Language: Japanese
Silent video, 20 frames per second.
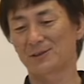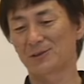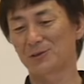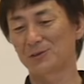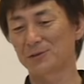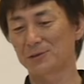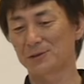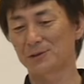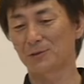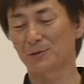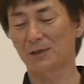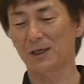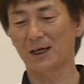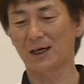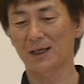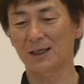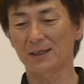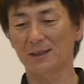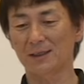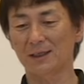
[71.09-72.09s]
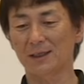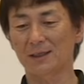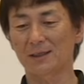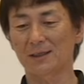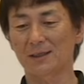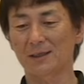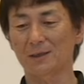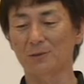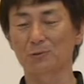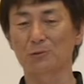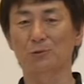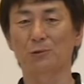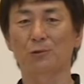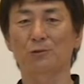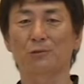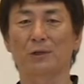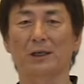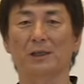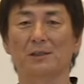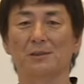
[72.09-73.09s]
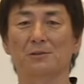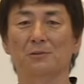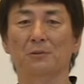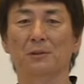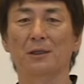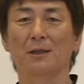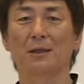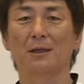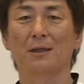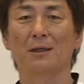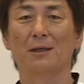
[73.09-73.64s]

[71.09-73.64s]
ジュースを買いたいから動くわけですよね